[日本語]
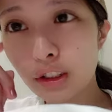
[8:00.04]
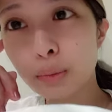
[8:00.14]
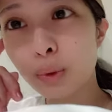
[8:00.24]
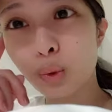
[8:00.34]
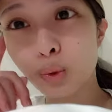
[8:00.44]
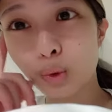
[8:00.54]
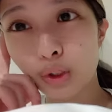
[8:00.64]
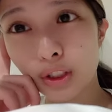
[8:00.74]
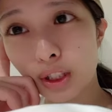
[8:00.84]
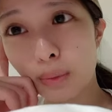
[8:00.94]
い日々を送っ
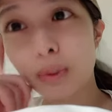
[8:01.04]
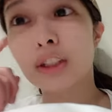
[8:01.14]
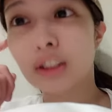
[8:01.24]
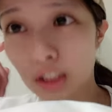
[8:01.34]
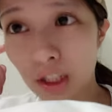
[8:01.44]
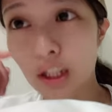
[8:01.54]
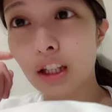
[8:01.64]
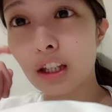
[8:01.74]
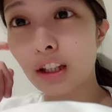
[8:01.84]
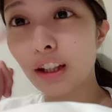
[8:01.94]
てまし
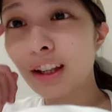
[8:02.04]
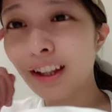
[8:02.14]
て